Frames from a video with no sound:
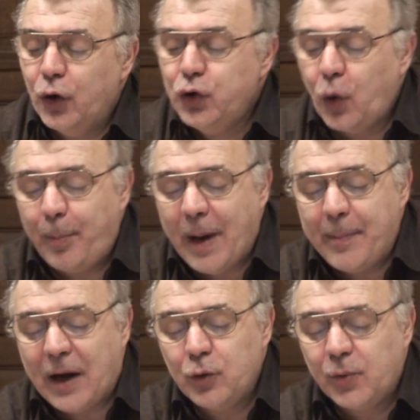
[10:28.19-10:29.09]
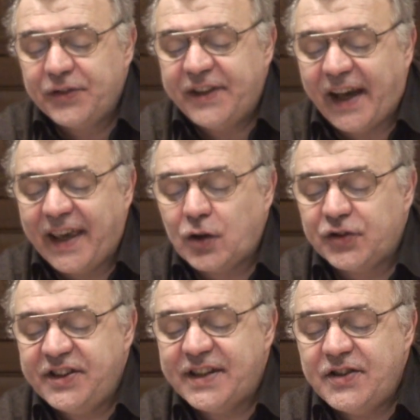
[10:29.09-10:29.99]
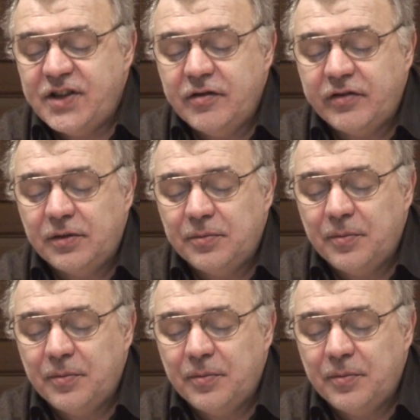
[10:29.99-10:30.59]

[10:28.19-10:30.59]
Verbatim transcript: non pas parlementaire et quantitative,